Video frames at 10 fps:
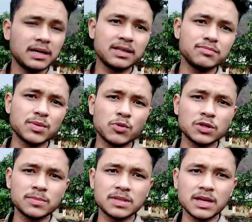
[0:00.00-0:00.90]
एकदम से
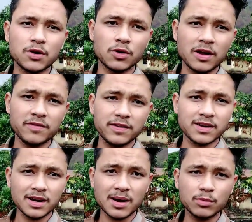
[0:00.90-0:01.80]
मौसम सही हो रहा है फिर
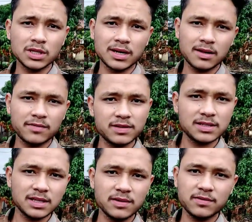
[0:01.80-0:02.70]
ख़राब हो जा रहा है फिर
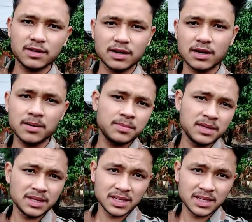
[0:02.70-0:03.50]
सही फिर ख़राब